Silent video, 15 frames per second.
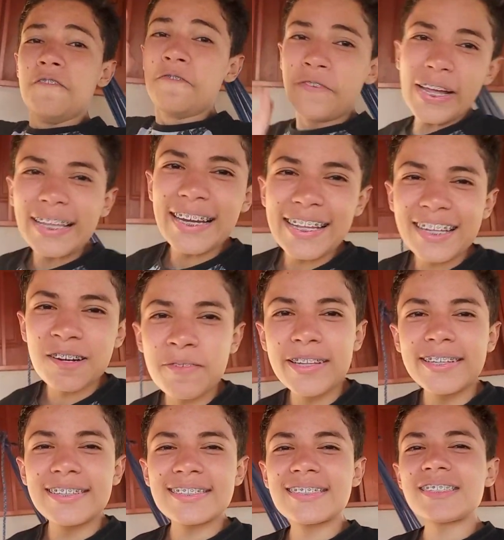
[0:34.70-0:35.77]
Fala galera,
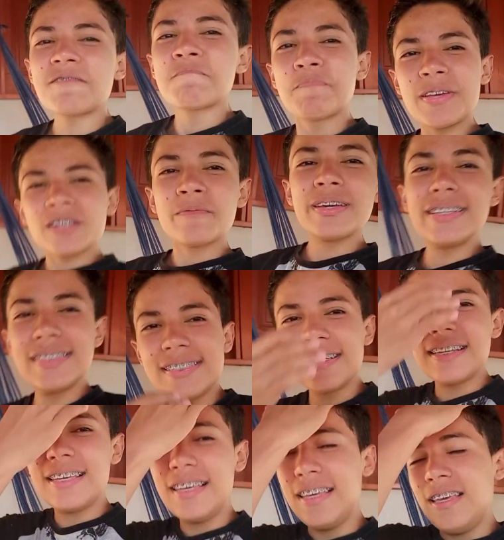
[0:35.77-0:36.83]
beleza? Pedro Mendes
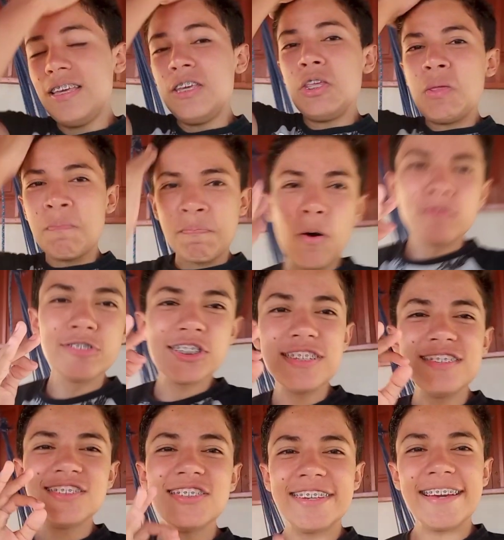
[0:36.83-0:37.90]
aqui e bom
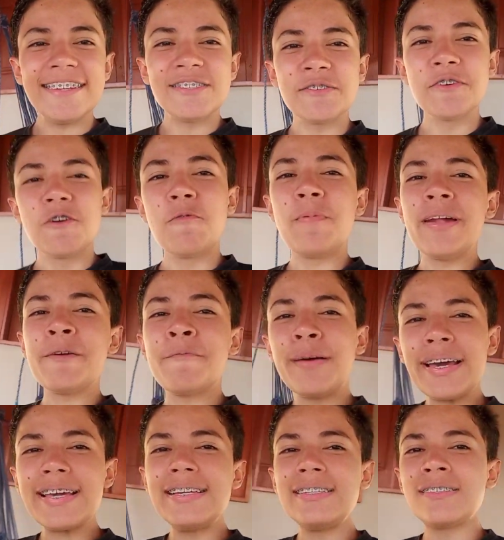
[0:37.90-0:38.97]
gente, cá estou eu para
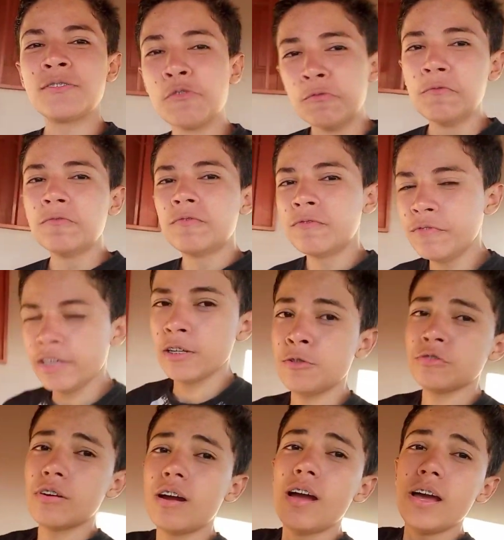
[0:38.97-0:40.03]
mais um
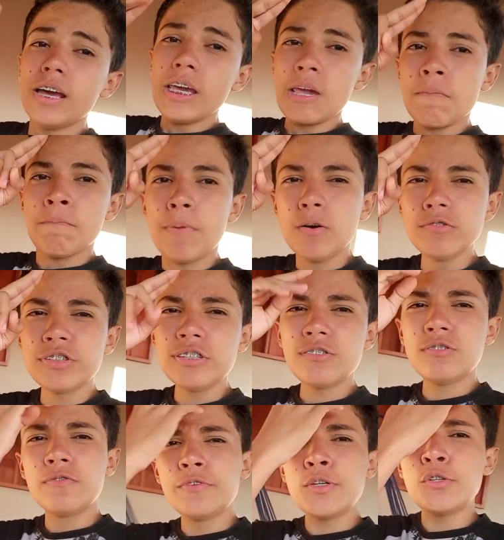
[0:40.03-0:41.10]
vídeo. E bom
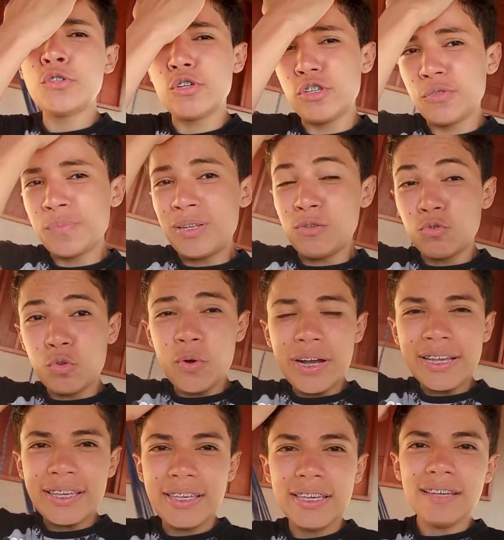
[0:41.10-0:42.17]
gente, no vídeo de hoje, mano, tô
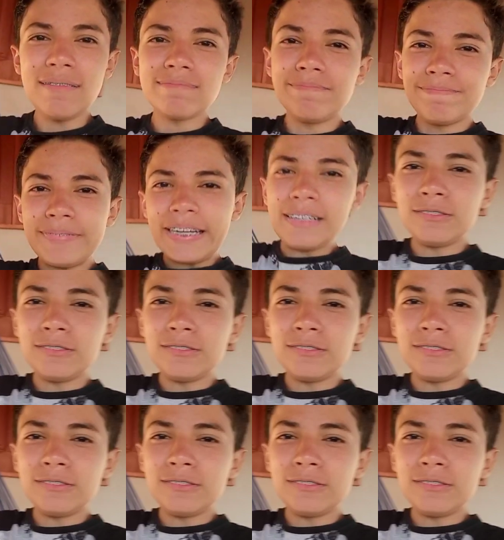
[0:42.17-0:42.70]
aqui, tá